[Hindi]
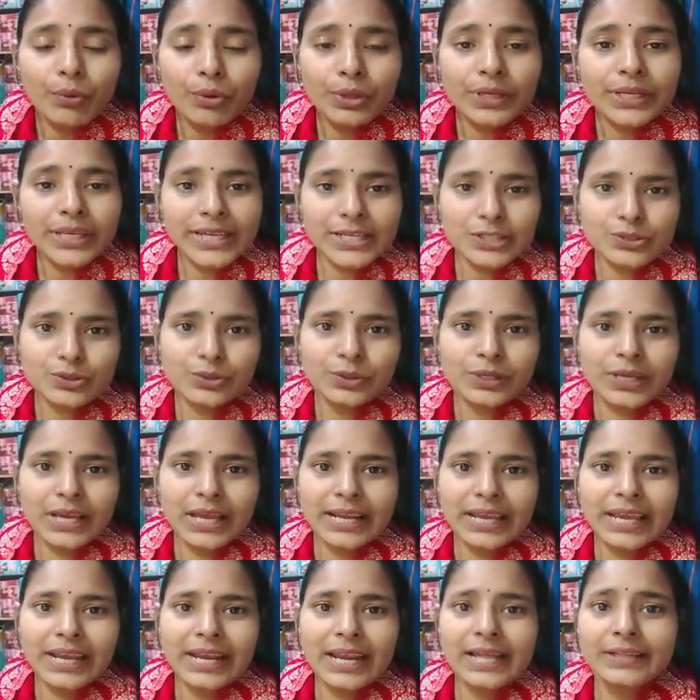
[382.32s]
उनकी सुन
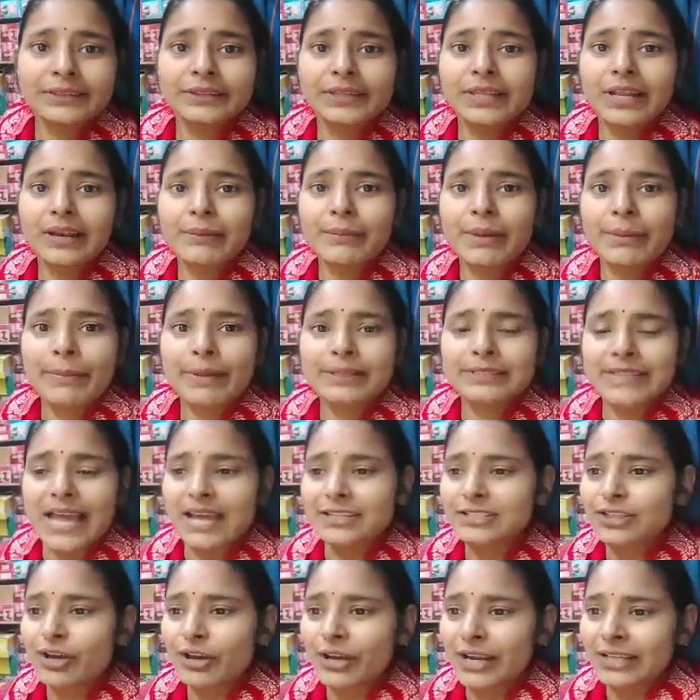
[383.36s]
करके ना दिल में बस
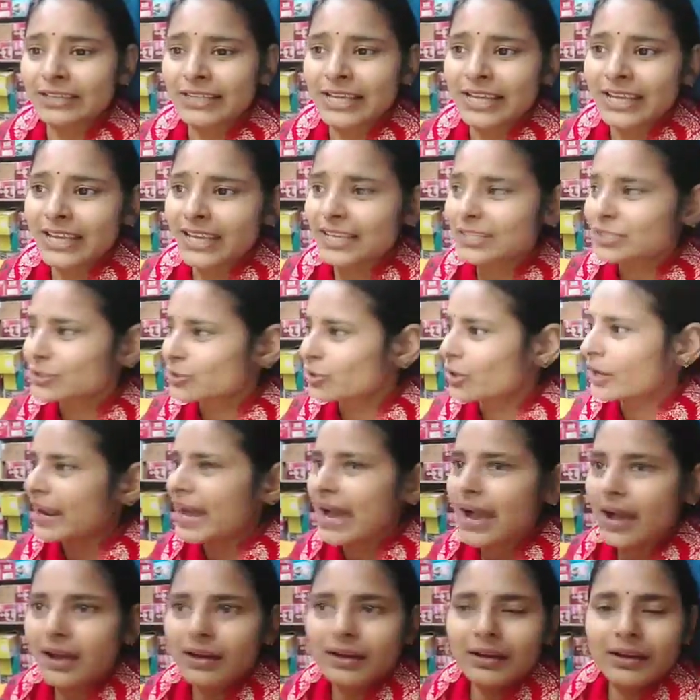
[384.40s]
ऐसा हो रहा था कि इसको
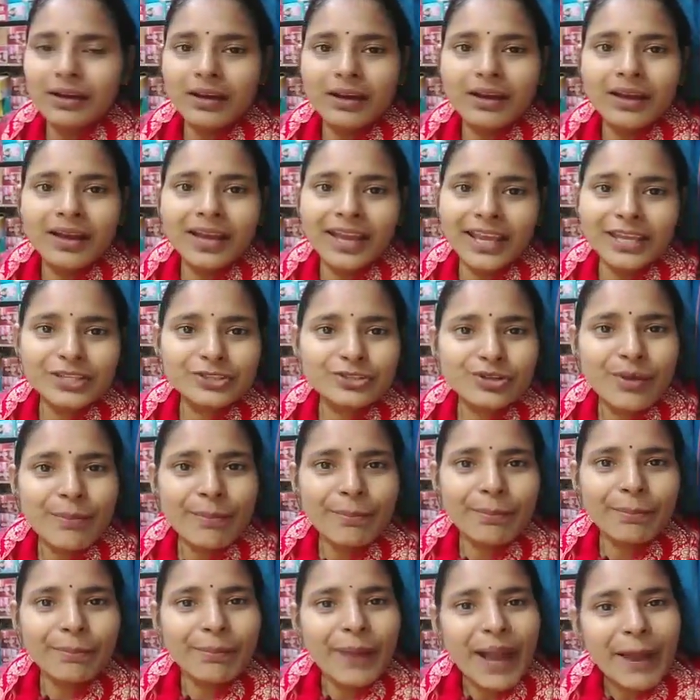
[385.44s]
ना इसको
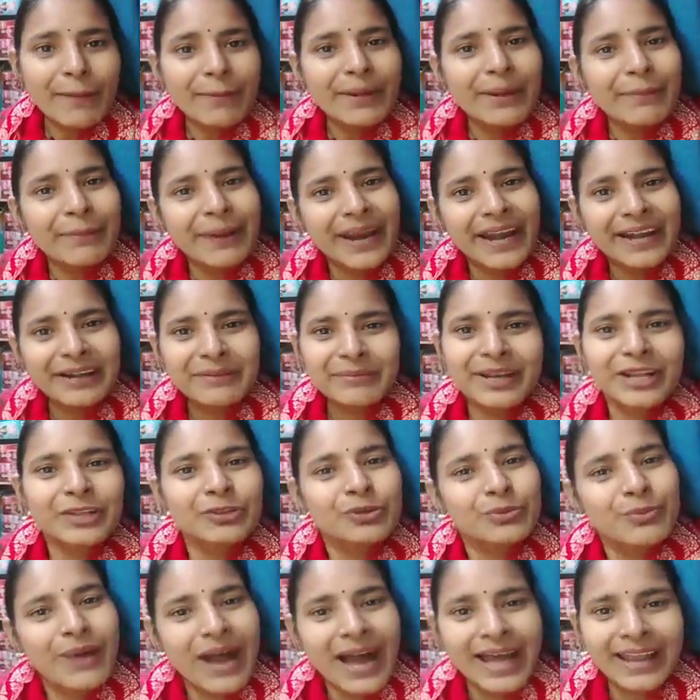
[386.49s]
अपने पेट में ना
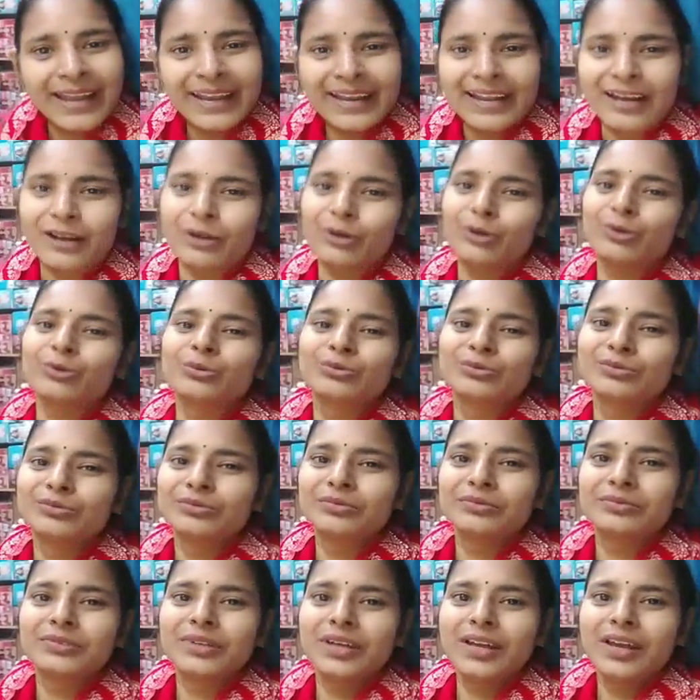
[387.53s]
दोबारे रख लूँ
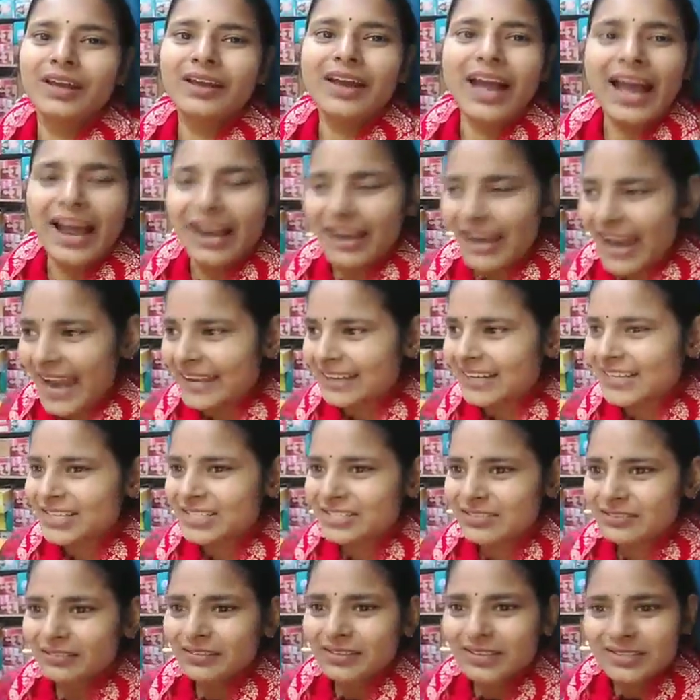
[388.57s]

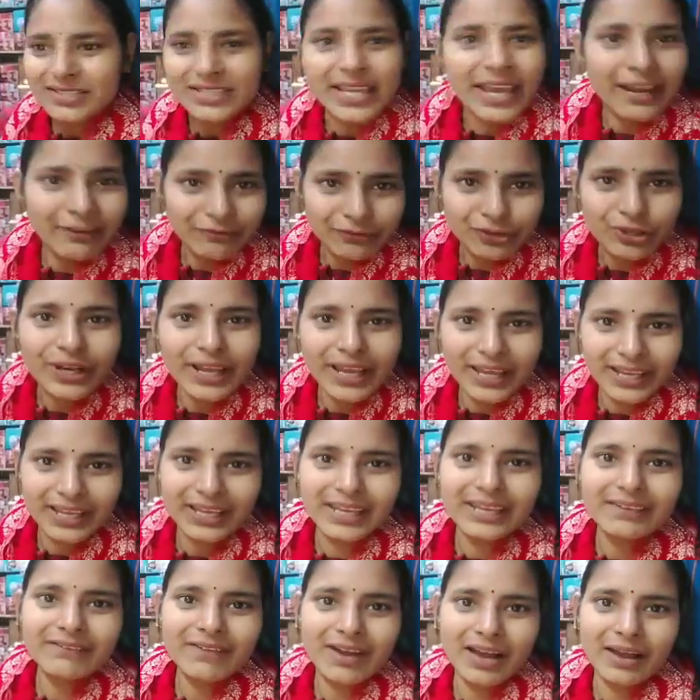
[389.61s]
एटलीस्ट सेफ तो
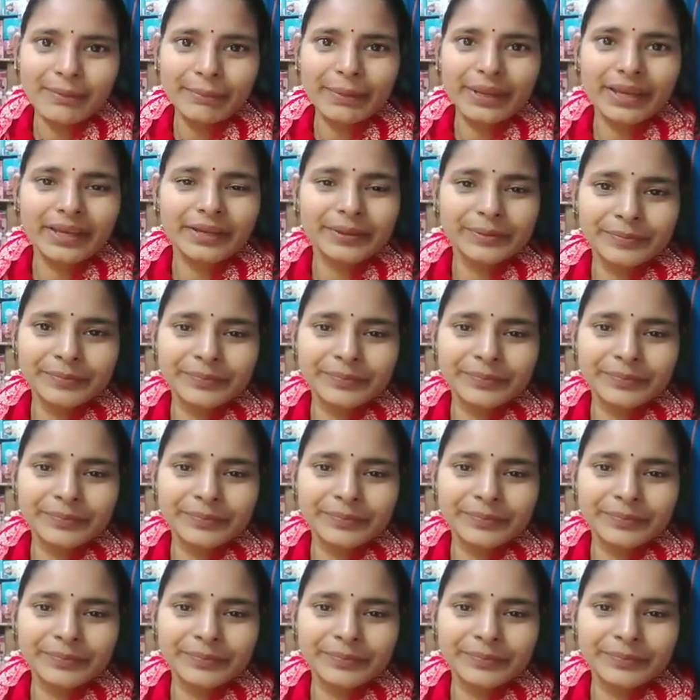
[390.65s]
रहेगी वहाँ पे